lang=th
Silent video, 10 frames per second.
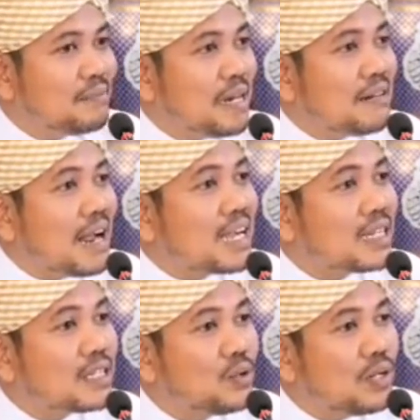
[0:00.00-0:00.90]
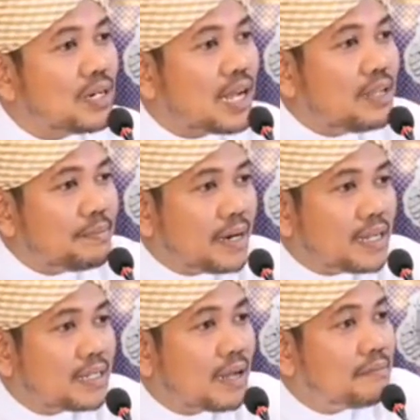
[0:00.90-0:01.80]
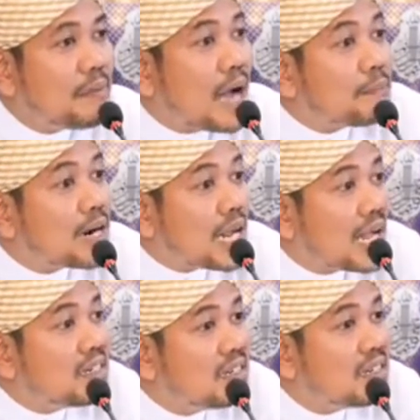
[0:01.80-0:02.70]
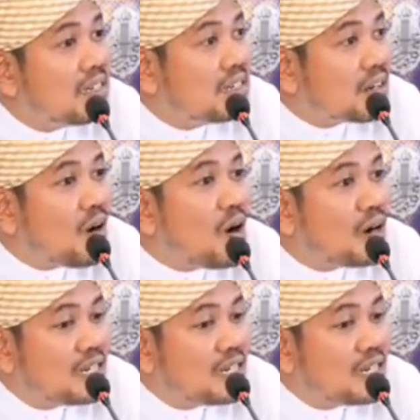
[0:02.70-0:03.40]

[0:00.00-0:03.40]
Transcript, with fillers: เป็นแรงกระตุ้นให้ไปกระทำบาปประการอื่นๆข้อ